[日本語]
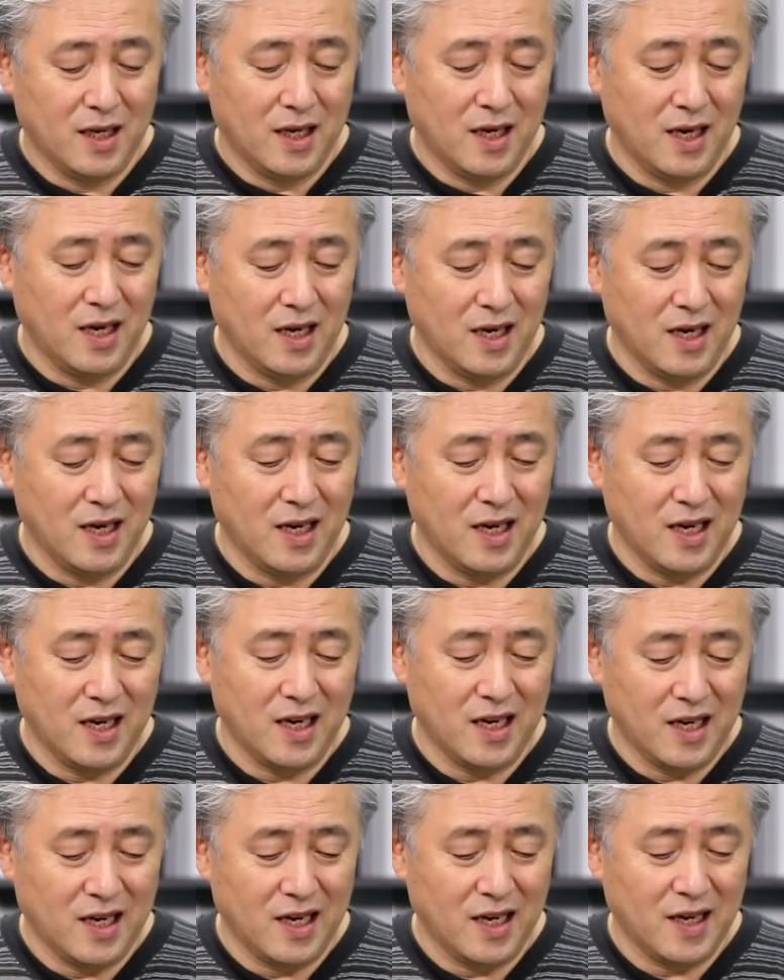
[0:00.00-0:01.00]

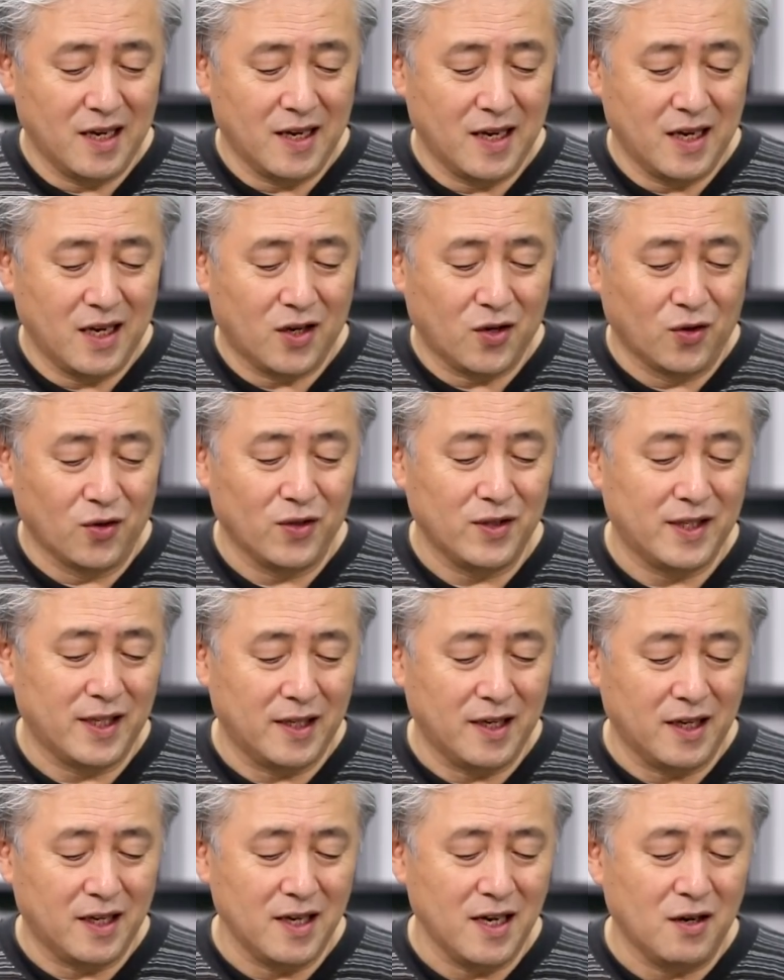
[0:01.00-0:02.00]
えー、この
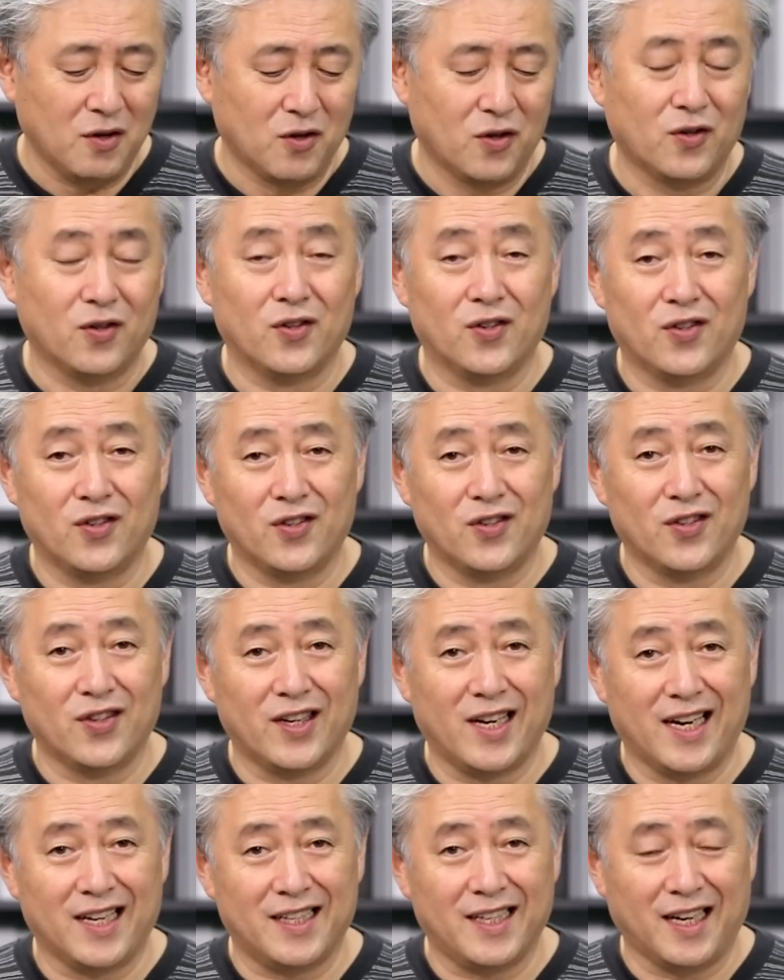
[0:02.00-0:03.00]
ゼデキヤ王
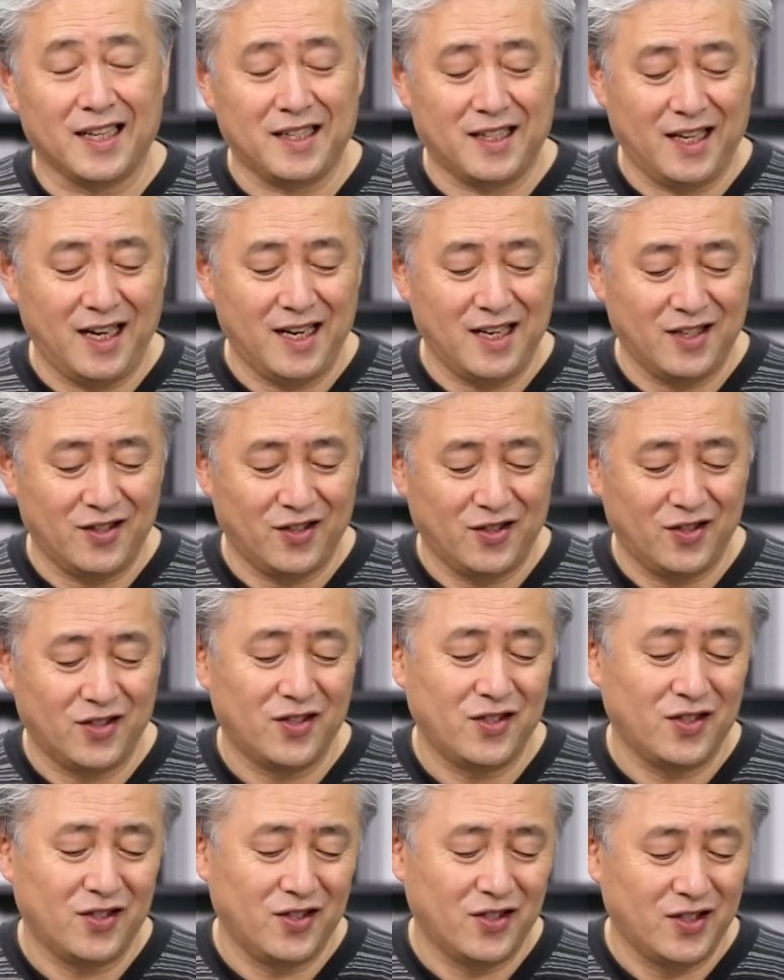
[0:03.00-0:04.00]
が立ってい
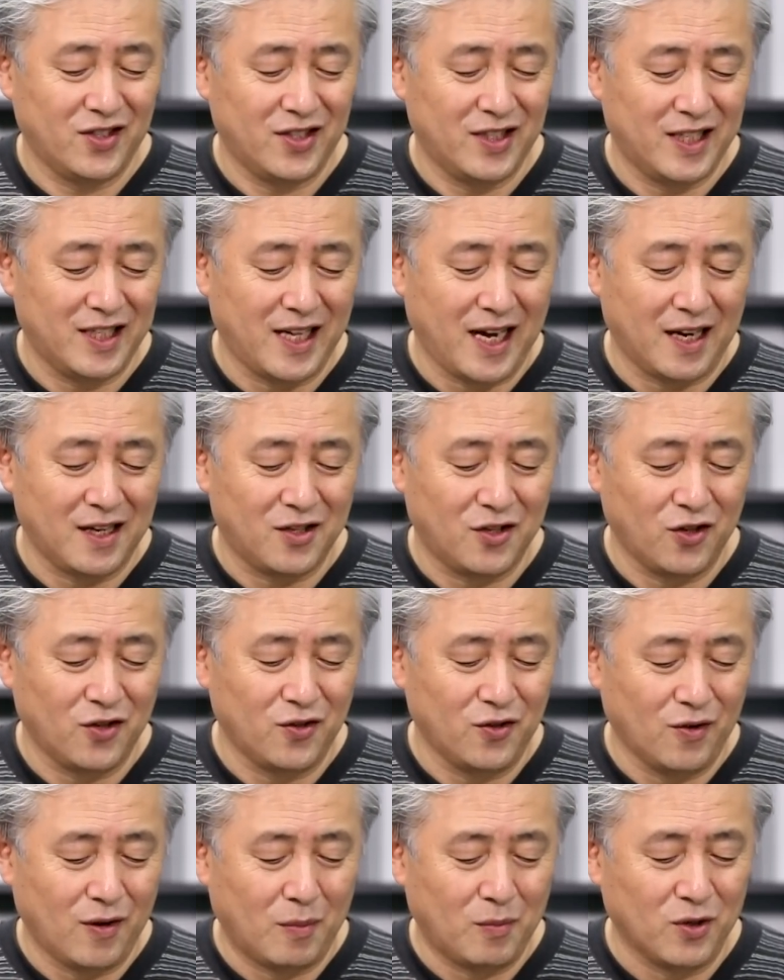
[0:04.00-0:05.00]
る時代とい
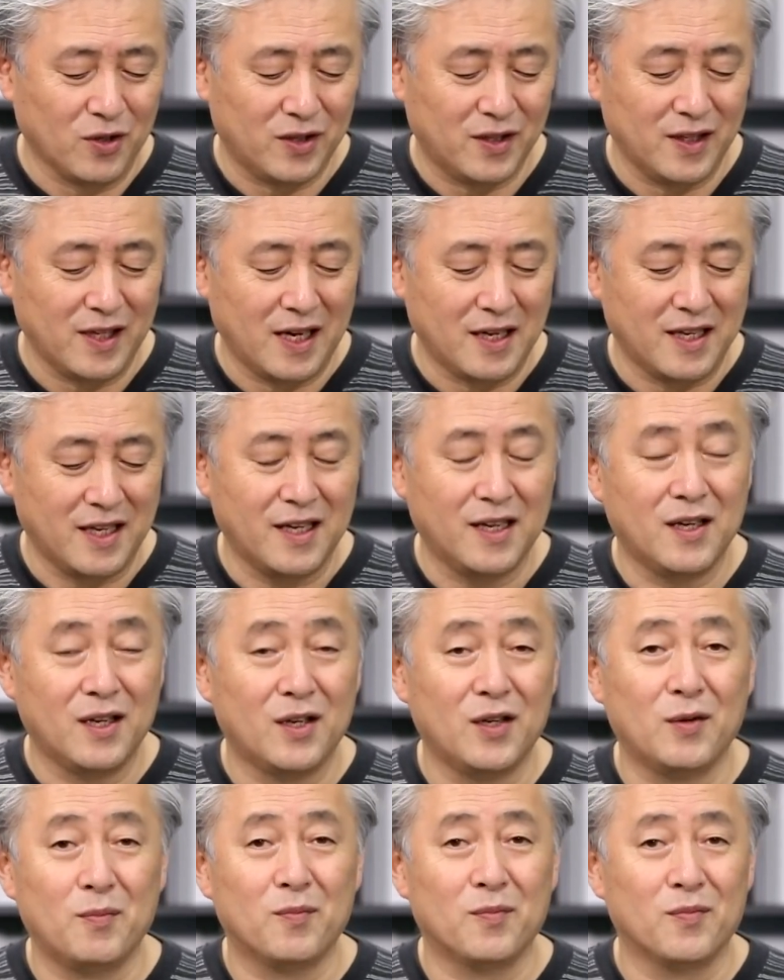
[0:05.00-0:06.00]
うのはもうすでに
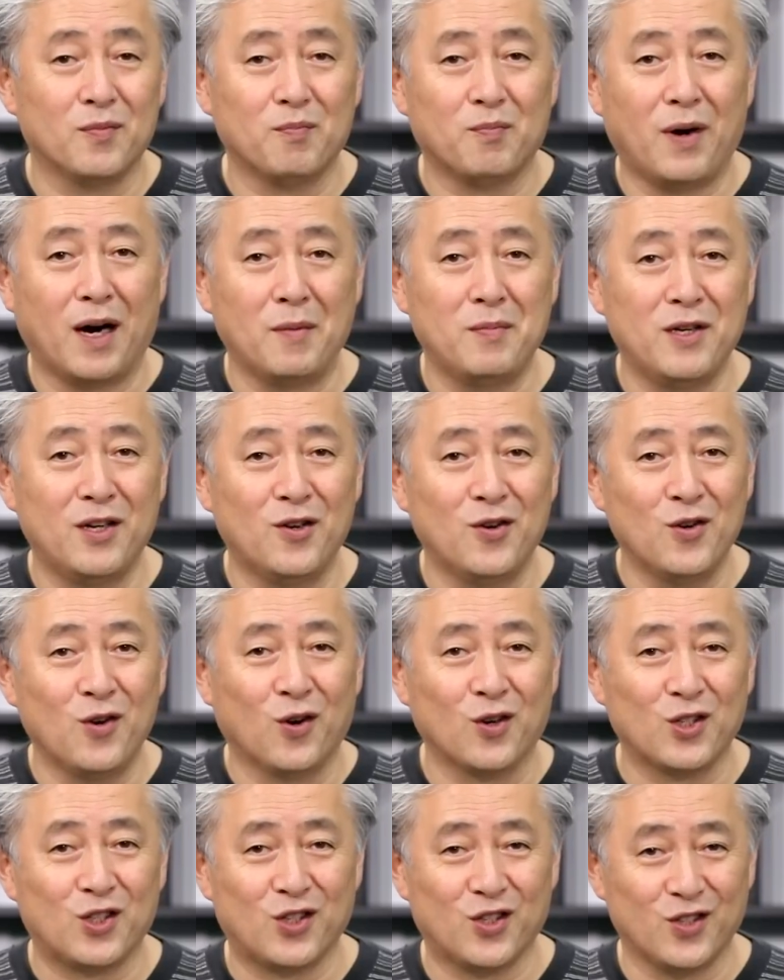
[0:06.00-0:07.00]
バビロン
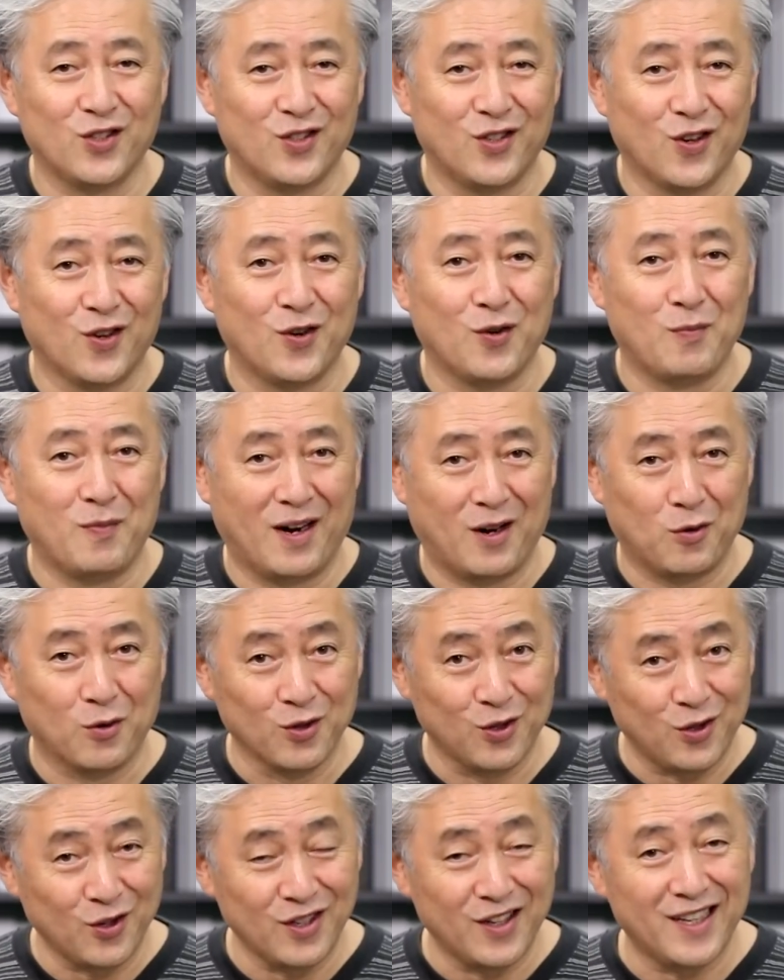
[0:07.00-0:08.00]
捕囚の、まあ、
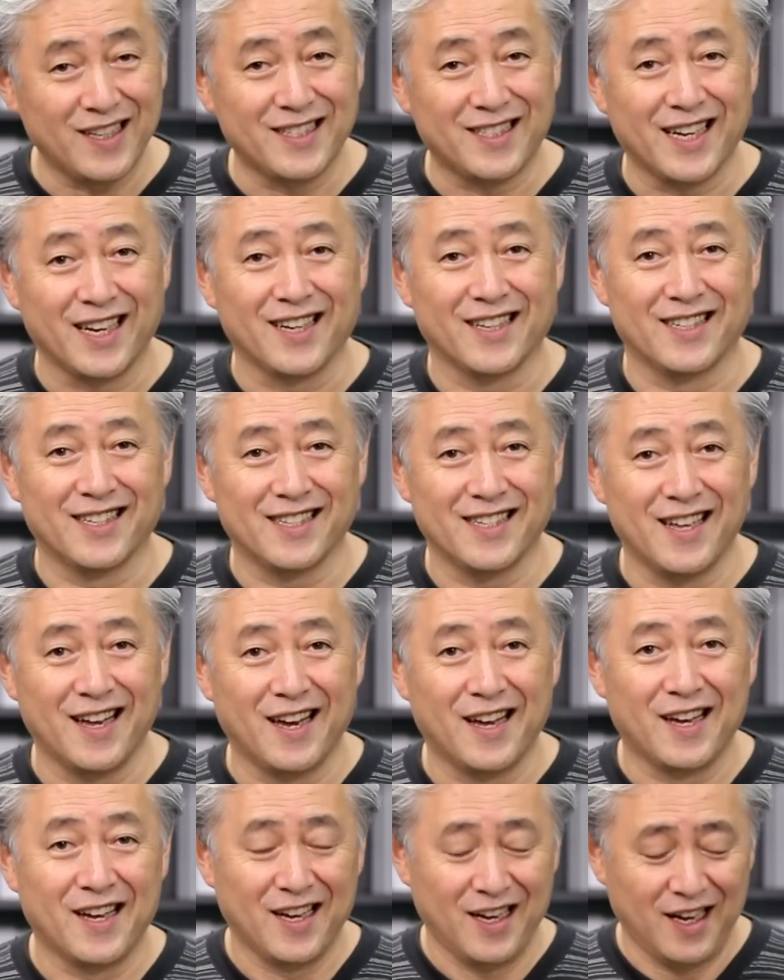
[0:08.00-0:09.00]
本当に前夜ですね、